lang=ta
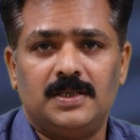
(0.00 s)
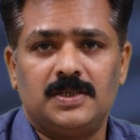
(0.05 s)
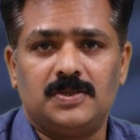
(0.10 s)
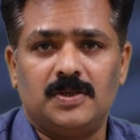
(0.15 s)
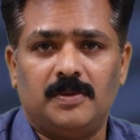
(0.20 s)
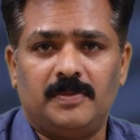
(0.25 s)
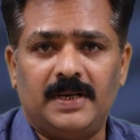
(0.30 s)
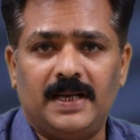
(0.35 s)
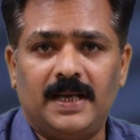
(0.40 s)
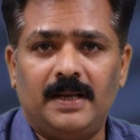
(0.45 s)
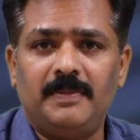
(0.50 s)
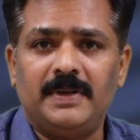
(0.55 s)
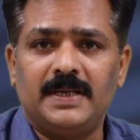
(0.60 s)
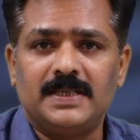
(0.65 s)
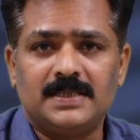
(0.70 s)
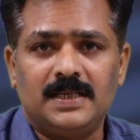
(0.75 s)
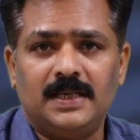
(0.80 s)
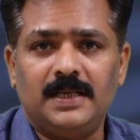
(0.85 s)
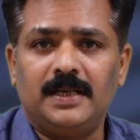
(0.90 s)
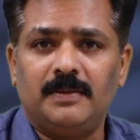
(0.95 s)
ஸோ அப்போ
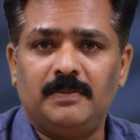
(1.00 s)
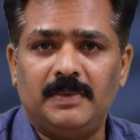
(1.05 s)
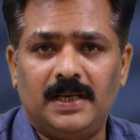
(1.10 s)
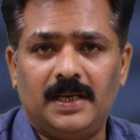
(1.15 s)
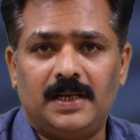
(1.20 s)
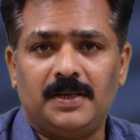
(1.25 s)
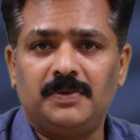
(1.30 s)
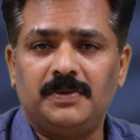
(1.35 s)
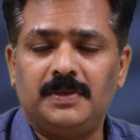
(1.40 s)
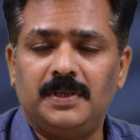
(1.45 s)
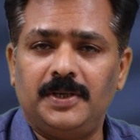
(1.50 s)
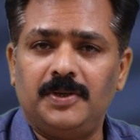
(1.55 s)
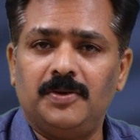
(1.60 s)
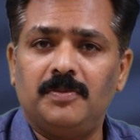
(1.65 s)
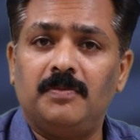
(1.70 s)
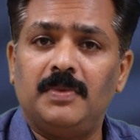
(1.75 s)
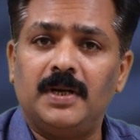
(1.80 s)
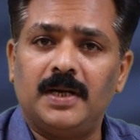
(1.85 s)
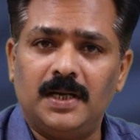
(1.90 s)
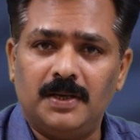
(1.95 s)
டயபெட்டிஸ்னாலே நம்ம எல்லாருக்கும்
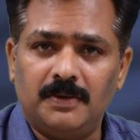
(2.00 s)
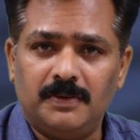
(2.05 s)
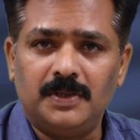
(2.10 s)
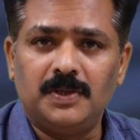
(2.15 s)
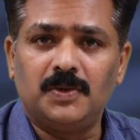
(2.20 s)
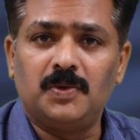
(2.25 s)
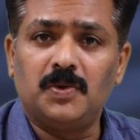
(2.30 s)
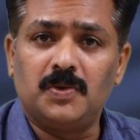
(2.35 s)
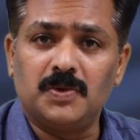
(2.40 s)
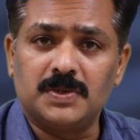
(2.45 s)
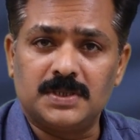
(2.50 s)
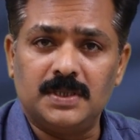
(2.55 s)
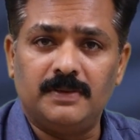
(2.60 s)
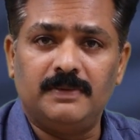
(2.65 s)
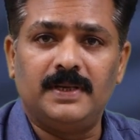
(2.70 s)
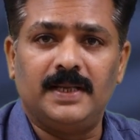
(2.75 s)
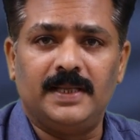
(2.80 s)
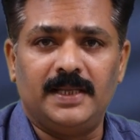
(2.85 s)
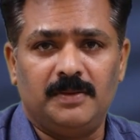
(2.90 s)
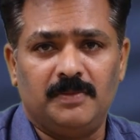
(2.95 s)
தெரியும் பிளட்டில் வந்து குளுக்கோஸ்
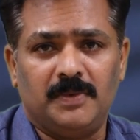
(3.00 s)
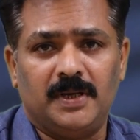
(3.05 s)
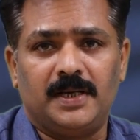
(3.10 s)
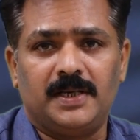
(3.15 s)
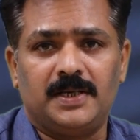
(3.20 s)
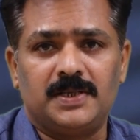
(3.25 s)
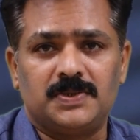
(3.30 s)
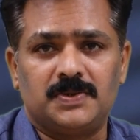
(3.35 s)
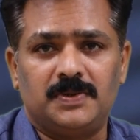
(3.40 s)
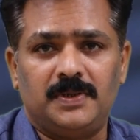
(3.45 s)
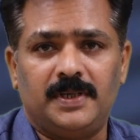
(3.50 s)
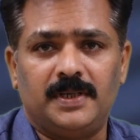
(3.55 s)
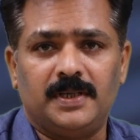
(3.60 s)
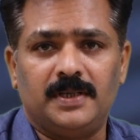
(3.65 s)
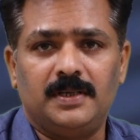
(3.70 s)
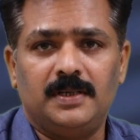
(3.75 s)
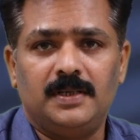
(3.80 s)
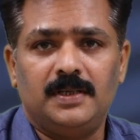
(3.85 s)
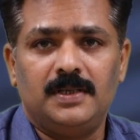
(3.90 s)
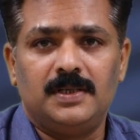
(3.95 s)
லெவல் அதிகமாக இருக்குன்னு
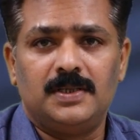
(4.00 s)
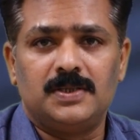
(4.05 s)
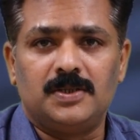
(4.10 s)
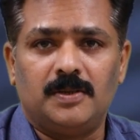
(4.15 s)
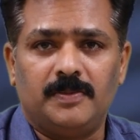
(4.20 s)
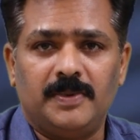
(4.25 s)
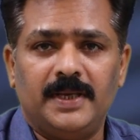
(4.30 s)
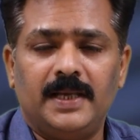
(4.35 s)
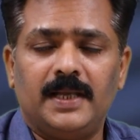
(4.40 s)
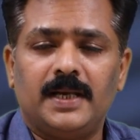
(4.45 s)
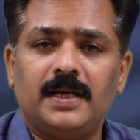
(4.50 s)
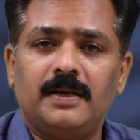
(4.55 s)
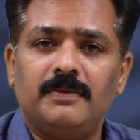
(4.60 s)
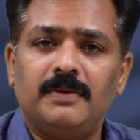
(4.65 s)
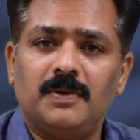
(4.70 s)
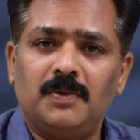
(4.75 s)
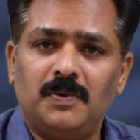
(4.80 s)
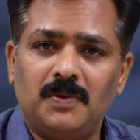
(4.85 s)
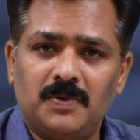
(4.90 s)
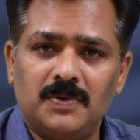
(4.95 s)
சொல்லிட்டு ஸோ அப்போ
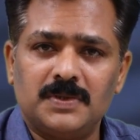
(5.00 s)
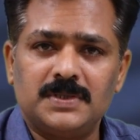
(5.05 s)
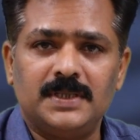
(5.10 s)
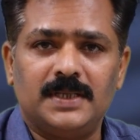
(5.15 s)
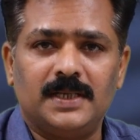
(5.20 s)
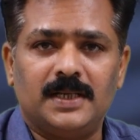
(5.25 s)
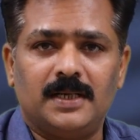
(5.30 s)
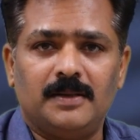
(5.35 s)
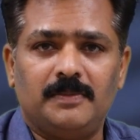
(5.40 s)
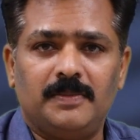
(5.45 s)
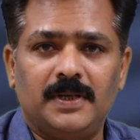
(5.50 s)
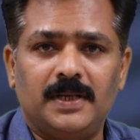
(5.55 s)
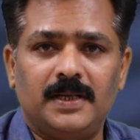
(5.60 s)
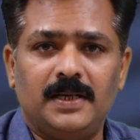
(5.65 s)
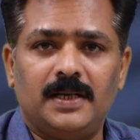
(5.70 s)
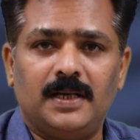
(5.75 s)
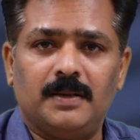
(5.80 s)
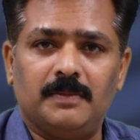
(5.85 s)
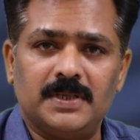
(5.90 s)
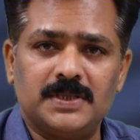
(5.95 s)
ஏற்கனவே குளுக்கோஸ் இருக்கிறப்ப
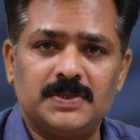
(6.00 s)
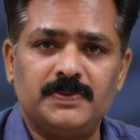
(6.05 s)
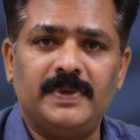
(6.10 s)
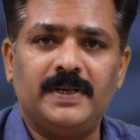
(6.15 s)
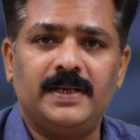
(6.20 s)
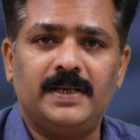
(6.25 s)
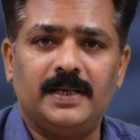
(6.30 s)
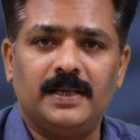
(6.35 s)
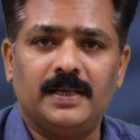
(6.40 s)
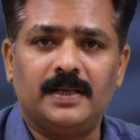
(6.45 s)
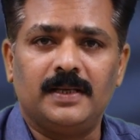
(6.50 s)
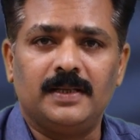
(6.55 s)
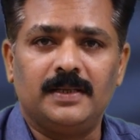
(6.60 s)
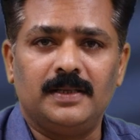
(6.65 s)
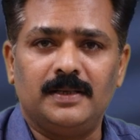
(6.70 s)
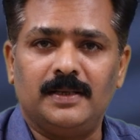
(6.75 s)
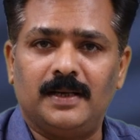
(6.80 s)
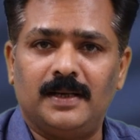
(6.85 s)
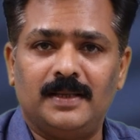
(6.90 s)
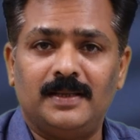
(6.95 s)
நம்ம ஸ்வீட்
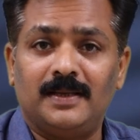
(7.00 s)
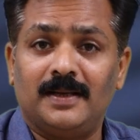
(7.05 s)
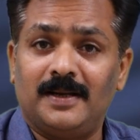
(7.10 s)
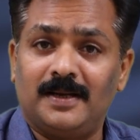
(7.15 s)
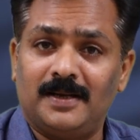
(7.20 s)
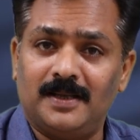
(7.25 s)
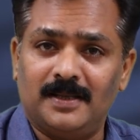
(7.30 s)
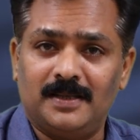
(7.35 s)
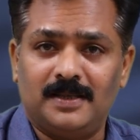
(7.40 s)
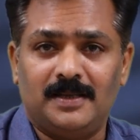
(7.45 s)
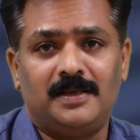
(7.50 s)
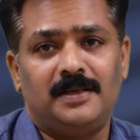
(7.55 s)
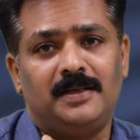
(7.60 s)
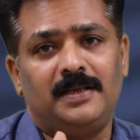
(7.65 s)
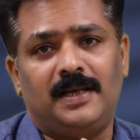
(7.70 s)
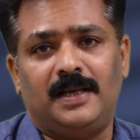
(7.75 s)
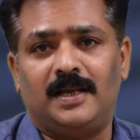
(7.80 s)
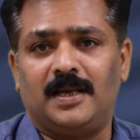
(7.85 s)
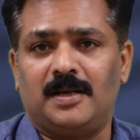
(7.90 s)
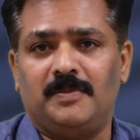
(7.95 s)
எடுக்கிறது நல்லதாக கெட்டாதான்னு
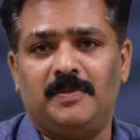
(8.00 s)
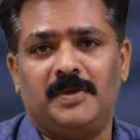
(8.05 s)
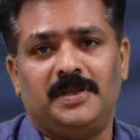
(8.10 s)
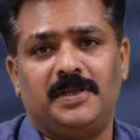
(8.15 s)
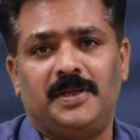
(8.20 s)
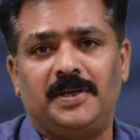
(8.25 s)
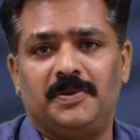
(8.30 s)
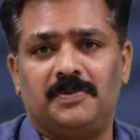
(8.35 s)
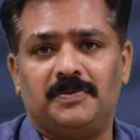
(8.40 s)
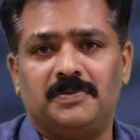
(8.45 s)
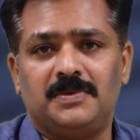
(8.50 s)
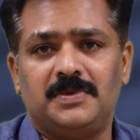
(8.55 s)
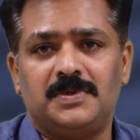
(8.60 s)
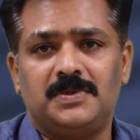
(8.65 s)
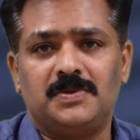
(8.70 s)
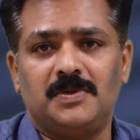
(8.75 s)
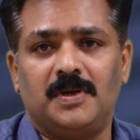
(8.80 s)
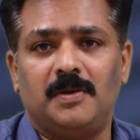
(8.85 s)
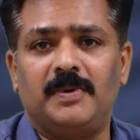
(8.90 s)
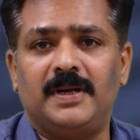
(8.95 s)
எல்லாருக்குமே தெரியும்
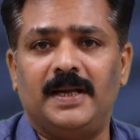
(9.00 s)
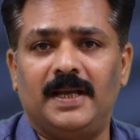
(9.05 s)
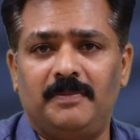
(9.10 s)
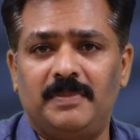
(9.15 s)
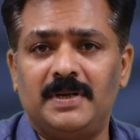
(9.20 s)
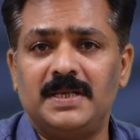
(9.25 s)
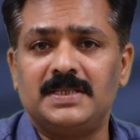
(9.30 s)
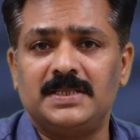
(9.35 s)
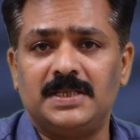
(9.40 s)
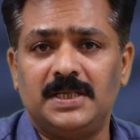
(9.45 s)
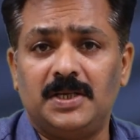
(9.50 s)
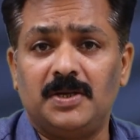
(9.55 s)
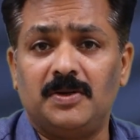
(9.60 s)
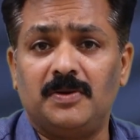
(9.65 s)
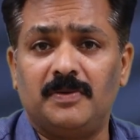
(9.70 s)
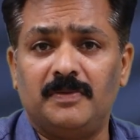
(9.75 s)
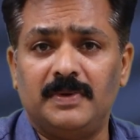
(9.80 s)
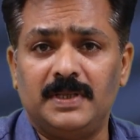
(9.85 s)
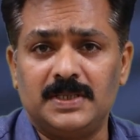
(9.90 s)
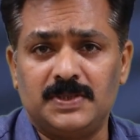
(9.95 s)
ஸோ அப்போ டயபெட்டிஸ்
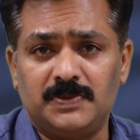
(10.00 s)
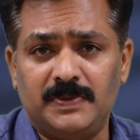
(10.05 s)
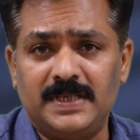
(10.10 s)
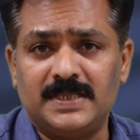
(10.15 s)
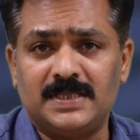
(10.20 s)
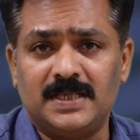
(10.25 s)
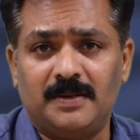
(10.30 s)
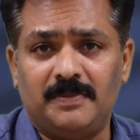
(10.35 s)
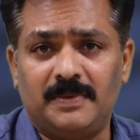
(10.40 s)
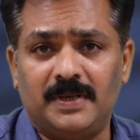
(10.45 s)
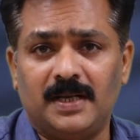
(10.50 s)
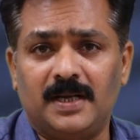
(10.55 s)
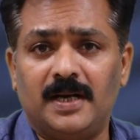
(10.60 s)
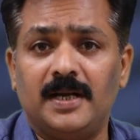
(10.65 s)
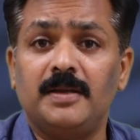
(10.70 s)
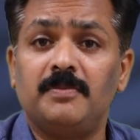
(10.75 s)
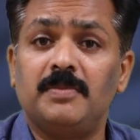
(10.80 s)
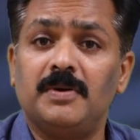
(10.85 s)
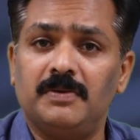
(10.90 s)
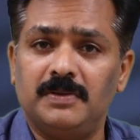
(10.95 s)
இருக்கிறவங்க வந்து ஸ்வீட் சாப்பிட்டா
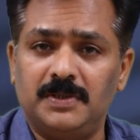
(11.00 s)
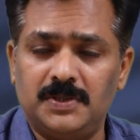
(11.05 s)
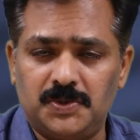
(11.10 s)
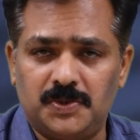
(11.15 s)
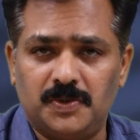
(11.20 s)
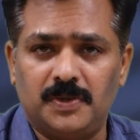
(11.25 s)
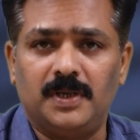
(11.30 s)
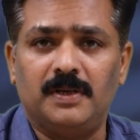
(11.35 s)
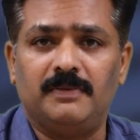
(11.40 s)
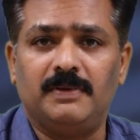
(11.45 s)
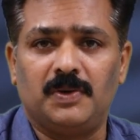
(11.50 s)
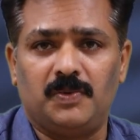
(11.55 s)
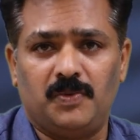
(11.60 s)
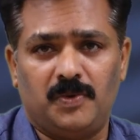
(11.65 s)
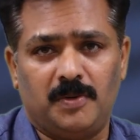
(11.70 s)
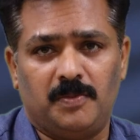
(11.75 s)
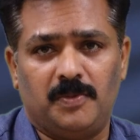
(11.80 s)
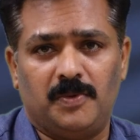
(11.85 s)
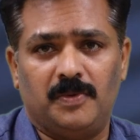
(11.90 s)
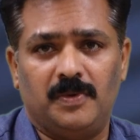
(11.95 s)
கண்டிப்பாக வந்து சுகர் லெவல்
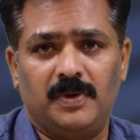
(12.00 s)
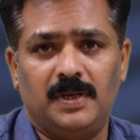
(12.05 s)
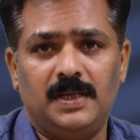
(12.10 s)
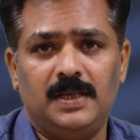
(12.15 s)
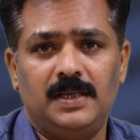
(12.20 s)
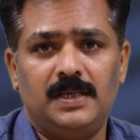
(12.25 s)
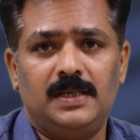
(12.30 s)
கூட போகும்